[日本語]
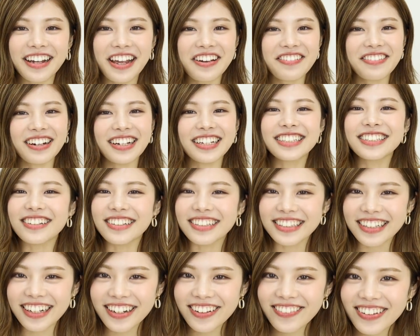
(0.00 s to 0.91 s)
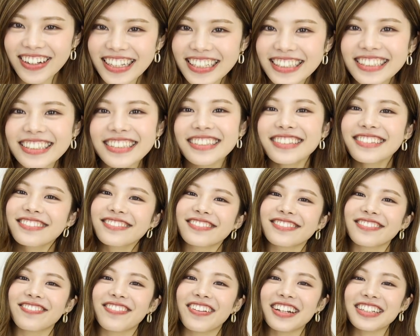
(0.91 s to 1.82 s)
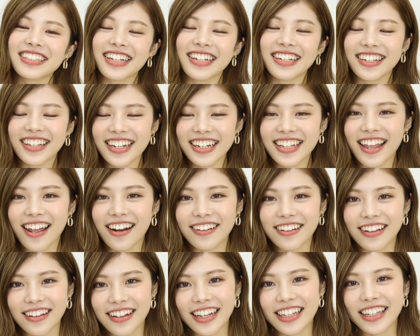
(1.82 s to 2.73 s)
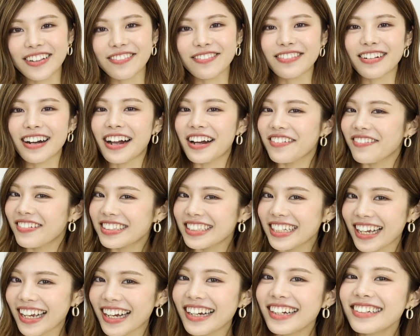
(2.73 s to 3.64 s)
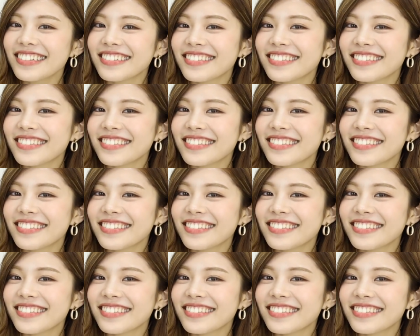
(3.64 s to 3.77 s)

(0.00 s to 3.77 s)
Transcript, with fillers: 介は以上になります皆さん気になるのアイテムはありましたか